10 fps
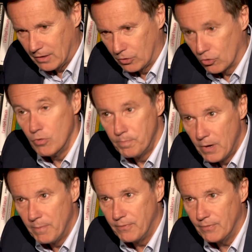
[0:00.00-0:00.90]
que le
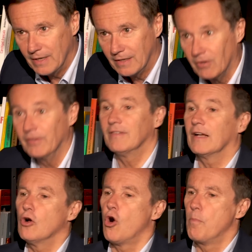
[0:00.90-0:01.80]
peuple est en
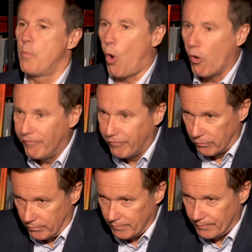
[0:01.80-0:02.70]
désaccord profond
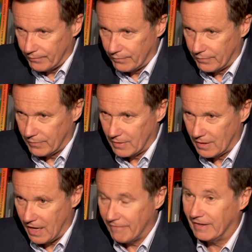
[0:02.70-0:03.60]

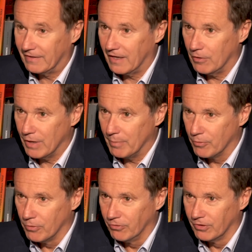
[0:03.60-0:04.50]
avec ce qu'elle lui
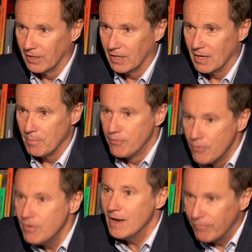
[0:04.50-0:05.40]
impose, mhm.
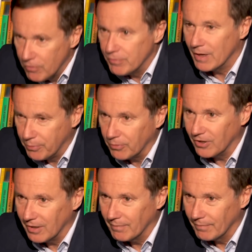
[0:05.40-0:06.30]
plus elle veut lui
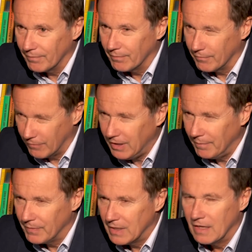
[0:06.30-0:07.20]
imposer. Vous voyez
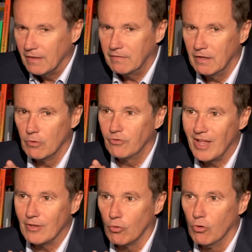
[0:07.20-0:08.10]
mhm. C'est le
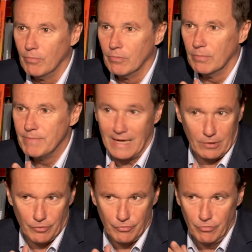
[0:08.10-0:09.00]
syndrome bien
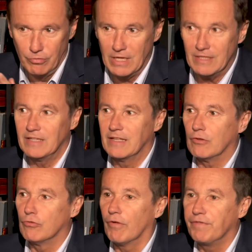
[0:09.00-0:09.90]
connu des
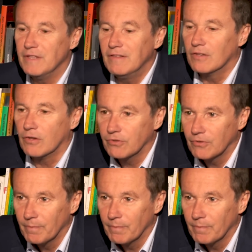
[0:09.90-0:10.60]
dictatures finissantes.